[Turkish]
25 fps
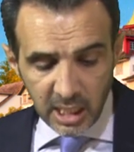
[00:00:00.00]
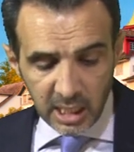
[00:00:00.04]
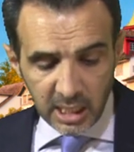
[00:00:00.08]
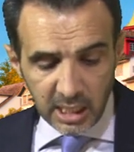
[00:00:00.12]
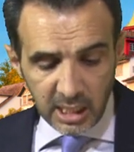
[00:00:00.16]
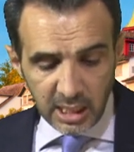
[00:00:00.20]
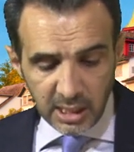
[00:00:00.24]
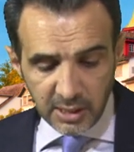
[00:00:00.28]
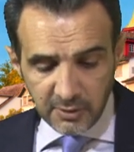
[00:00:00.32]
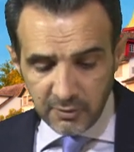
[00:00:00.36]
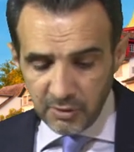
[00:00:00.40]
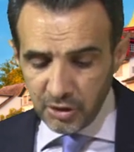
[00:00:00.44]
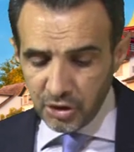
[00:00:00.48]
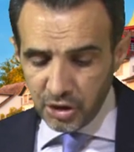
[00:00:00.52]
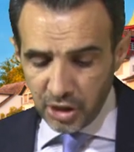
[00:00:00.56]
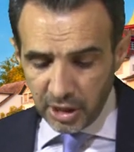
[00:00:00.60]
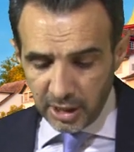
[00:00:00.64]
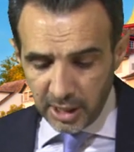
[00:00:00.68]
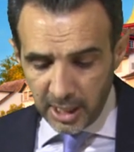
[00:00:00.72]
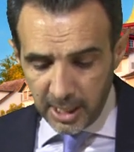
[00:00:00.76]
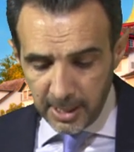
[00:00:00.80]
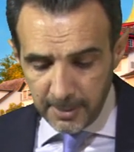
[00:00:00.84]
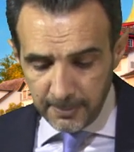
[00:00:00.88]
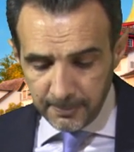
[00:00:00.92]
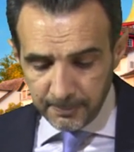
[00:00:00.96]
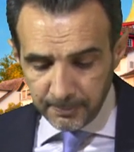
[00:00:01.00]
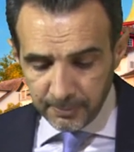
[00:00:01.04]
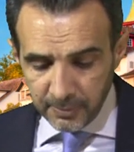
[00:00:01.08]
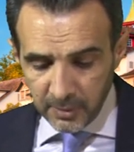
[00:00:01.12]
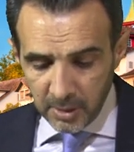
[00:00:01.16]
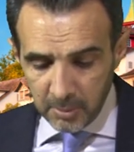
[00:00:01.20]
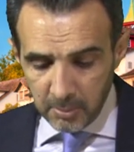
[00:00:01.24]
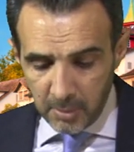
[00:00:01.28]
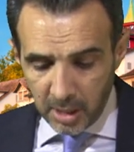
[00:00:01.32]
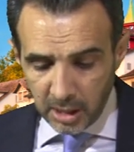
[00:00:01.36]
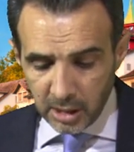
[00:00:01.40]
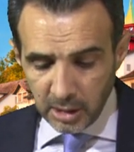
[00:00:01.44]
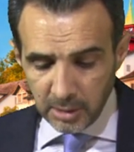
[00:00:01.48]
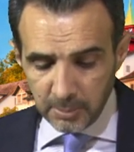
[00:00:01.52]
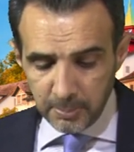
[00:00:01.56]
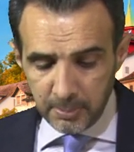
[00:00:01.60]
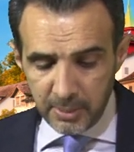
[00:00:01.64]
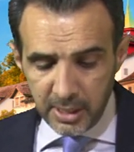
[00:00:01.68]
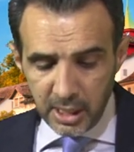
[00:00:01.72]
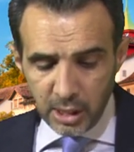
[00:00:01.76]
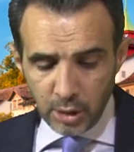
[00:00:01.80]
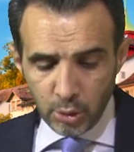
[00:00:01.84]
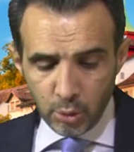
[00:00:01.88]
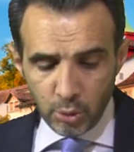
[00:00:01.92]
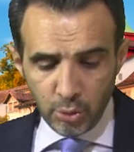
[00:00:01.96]
İsviçre'de bakın
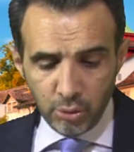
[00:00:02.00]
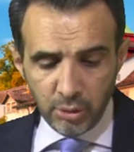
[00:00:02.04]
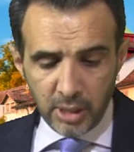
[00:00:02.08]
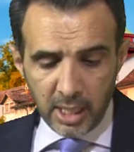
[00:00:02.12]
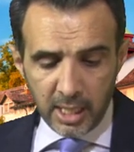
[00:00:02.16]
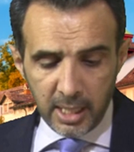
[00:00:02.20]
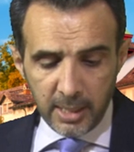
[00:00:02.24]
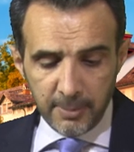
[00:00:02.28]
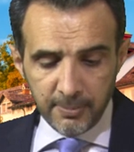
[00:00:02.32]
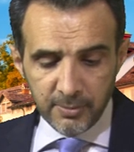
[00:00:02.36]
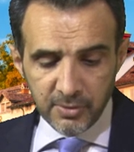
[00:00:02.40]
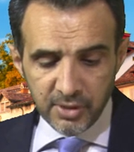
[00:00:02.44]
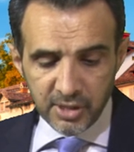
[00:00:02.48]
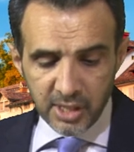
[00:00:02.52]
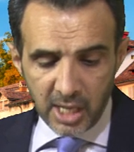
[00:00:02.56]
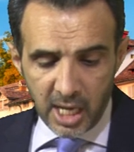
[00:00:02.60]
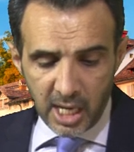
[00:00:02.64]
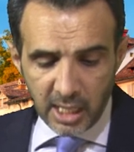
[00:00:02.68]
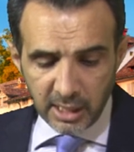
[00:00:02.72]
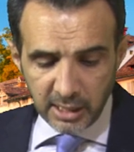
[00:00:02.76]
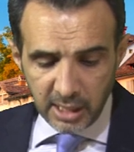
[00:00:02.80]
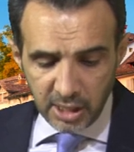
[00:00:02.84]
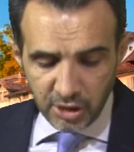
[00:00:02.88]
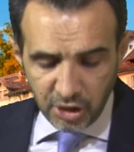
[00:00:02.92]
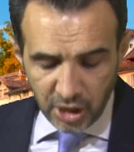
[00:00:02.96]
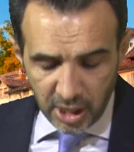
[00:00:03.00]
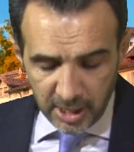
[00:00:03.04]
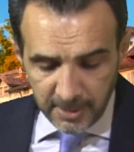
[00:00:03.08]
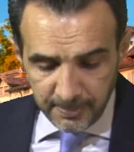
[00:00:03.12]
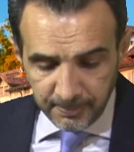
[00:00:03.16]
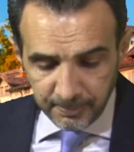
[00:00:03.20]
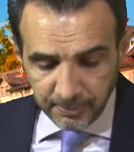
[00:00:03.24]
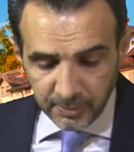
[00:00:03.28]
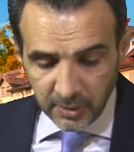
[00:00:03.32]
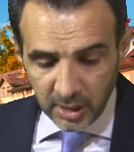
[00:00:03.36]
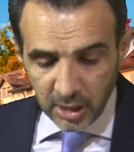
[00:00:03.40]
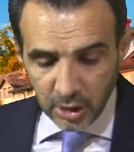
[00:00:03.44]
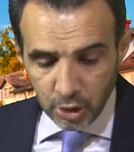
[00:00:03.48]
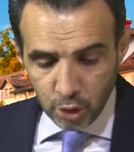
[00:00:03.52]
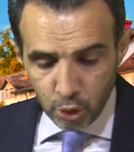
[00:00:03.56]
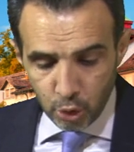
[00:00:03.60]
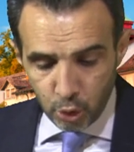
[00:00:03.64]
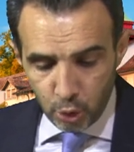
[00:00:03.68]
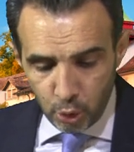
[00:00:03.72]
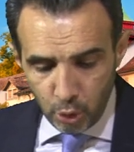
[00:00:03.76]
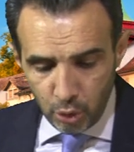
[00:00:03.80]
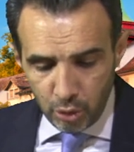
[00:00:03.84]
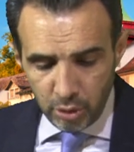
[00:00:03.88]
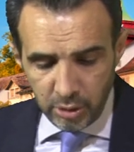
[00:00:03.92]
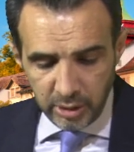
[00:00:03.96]
bir günde sadece
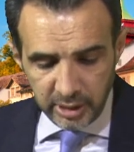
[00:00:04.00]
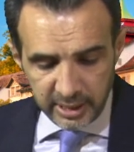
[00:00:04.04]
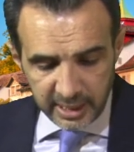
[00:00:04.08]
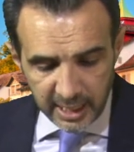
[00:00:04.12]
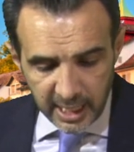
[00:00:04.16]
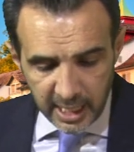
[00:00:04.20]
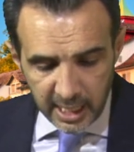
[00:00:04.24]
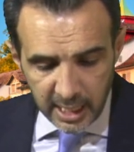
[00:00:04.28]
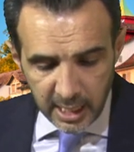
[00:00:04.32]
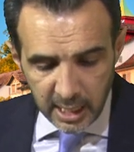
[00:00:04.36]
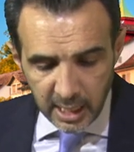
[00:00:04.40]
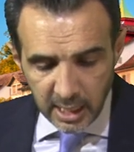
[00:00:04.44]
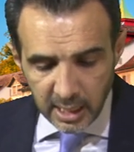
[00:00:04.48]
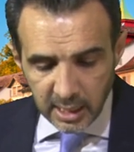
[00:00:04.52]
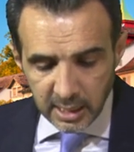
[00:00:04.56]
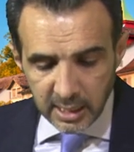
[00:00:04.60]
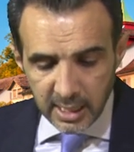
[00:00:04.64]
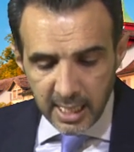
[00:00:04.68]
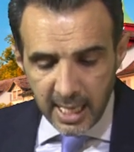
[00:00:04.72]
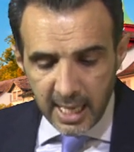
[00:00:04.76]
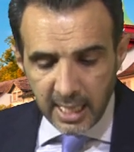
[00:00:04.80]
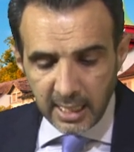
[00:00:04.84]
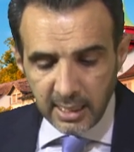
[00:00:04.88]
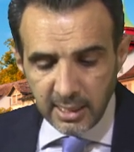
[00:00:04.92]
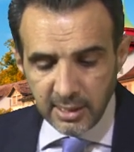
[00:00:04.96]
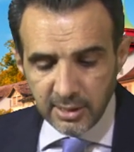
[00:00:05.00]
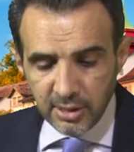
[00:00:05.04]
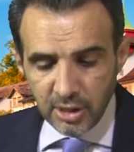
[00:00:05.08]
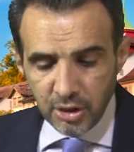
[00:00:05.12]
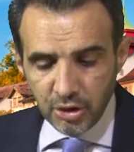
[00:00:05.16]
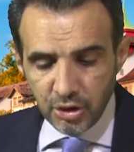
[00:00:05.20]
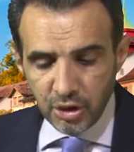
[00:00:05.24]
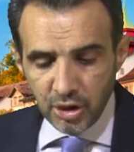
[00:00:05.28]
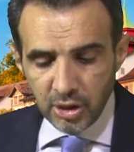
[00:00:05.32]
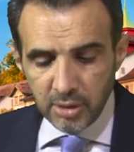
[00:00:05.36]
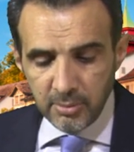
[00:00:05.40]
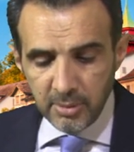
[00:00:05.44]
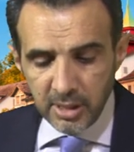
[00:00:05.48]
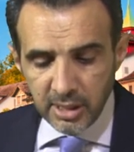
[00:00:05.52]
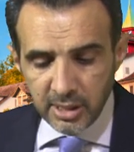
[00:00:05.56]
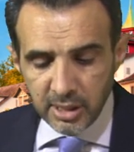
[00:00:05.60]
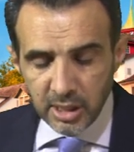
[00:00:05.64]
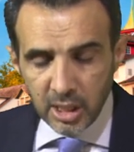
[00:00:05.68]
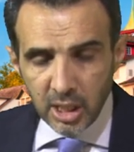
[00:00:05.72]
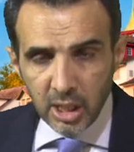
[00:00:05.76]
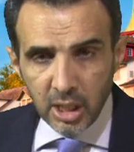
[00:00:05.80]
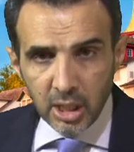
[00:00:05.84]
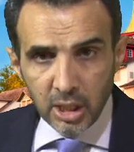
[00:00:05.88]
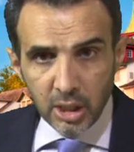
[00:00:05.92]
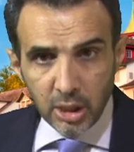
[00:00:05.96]
Zürih'te değerli izleyicilerimiz
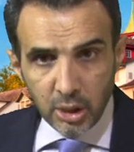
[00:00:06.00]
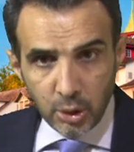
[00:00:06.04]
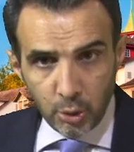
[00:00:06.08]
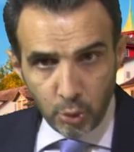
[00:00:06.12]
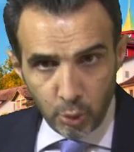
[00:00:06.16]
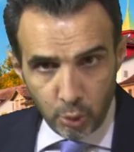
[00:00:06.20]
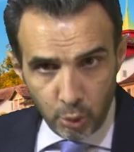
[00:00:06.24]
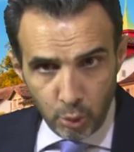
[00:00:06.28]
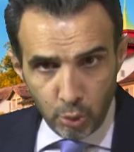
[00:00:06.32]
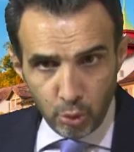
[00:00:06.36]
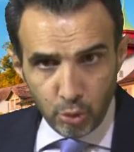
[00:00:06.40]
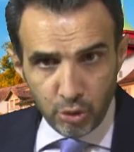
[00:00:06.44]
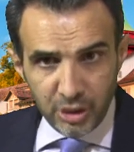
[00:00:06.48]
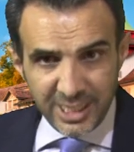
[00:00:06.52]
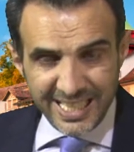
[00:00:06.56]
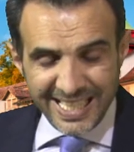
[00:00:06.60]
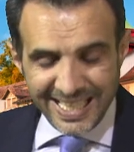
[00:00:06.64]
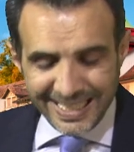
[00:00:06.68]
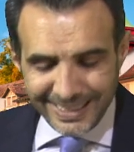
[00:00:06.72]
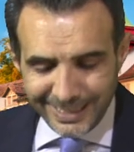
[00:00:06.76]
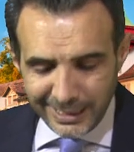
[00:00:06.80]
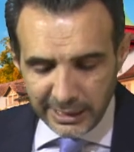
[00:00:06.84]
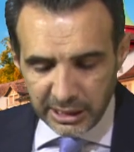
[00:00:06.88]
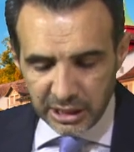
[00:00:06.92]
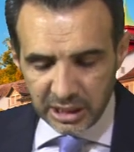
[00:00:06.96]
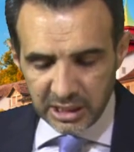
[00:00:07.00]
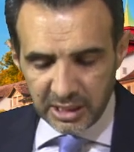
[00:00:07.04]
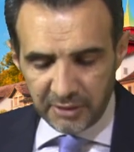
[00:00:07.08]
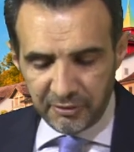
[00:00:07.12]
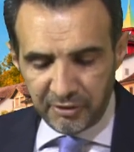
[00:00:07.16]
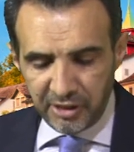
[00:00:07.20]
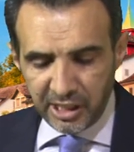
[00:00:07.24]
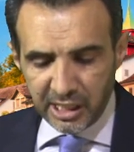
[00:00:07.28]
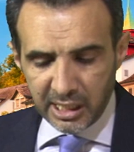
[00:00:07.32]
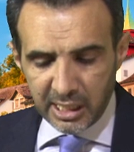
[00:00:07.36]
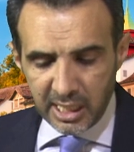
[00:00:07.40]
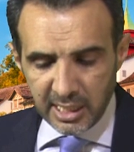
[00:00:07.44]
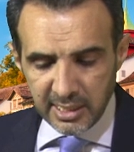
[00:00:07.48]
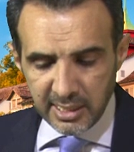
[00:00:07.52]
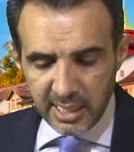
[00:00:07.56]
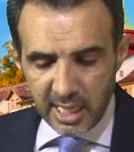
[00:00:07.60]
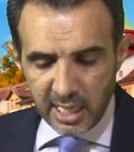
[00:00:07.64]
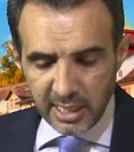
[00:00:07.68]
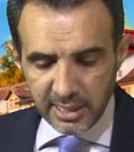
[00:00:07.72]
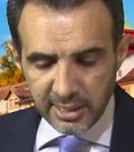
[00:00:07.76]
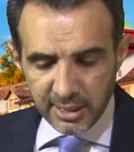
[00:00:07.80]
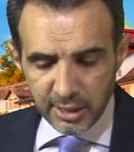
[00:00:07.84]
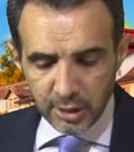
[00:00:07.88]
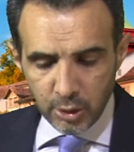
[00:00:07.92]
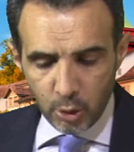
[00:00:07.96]
107 trafik
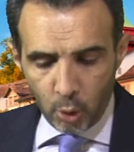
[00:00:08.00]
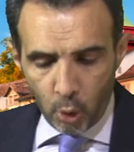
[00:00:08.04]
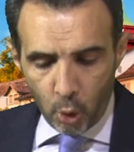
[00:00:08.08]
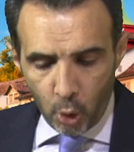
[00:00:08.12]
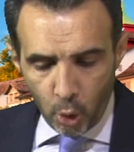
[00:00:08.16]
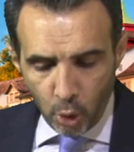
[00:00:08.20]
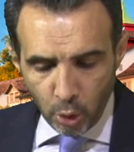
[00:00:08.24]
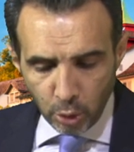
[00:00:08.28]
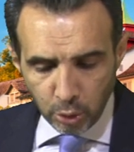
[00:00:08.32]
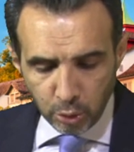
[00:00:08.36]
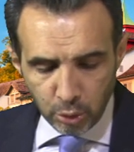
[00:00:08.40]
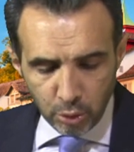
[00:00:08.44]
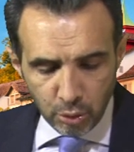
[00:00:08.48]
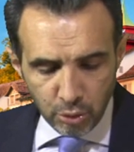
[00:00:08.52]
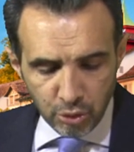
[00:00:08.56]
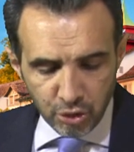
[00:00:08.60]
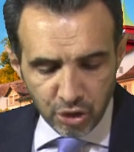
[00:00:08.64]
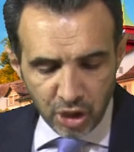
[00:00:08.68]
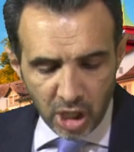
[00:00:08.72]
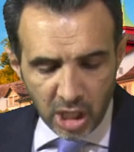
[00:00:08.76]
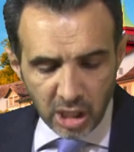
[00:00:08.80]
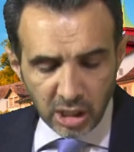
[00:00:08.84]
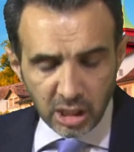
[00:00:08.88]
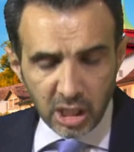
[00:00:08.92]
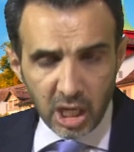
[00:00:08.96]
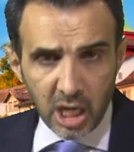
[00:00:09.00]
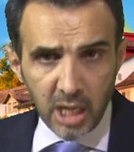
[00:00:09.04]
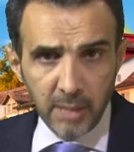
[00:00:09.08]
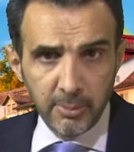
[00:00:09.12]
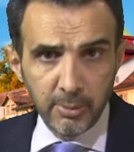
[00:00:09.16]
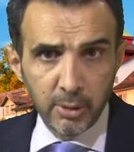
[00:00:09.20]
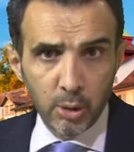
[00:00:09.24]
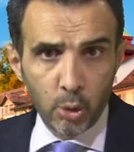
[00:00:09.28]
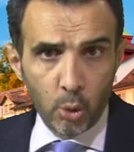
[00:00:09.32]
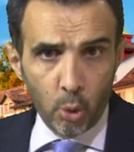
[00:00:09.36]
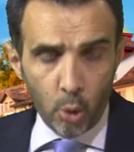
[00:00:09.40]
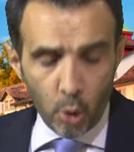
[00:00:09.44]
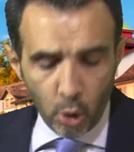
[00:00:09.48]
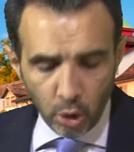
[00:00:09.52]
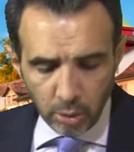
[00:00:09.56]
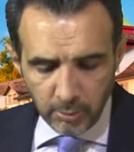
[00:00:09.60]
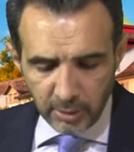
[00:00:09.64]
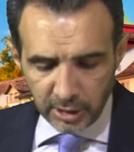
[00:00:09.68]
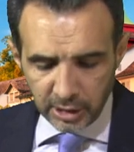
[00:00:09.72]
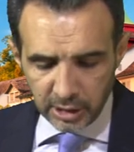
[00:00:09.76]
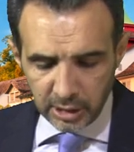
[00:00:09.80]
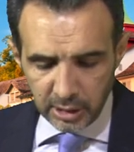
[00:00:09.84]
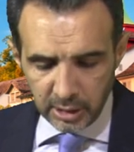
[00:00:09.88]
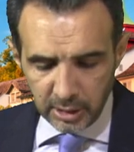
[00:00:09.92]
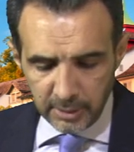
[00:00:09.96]
kazası oldu, can kaybı
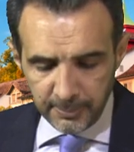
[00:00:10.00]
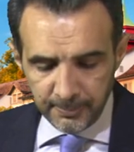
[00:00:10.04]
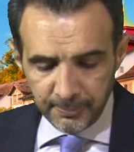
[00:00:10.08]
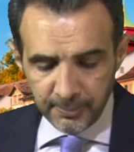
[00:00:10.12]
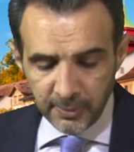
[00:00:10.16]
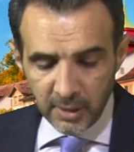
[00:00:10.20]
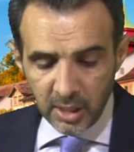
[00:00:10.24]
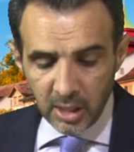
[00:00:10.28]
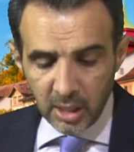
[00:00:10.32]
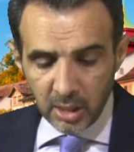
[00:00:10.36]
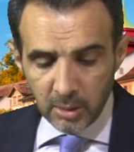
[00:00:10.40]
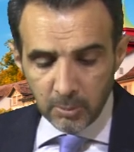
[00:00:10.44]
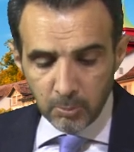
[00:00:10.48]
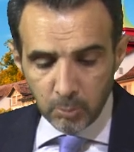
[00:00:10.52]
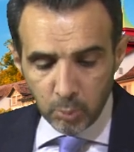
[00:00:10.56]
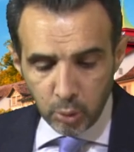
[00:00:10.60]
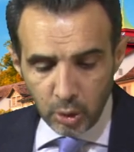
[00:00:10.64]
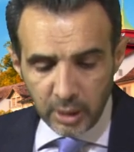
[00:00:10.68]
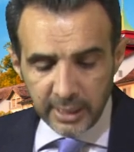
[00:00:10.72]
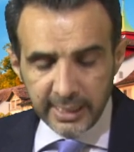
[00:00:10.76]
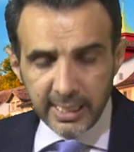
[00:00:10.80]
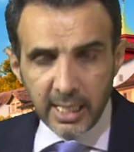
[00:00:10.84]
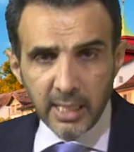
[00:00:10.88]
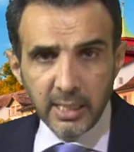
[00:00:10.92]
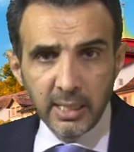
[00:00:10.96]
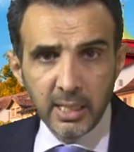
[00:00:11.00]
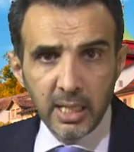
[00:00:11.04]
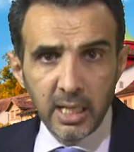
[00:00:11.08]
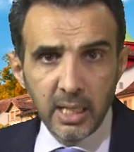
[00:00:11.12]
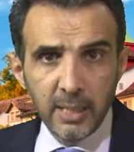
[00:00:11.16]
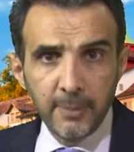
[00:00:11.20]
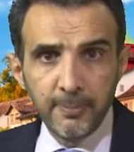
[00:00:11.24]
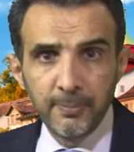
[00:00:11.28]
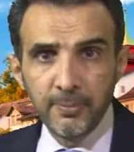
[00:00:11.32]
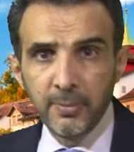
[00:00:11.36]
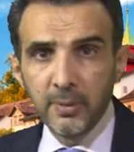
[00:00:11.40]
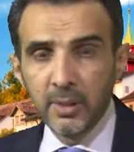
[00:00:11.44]
olmadı. Bu nedenle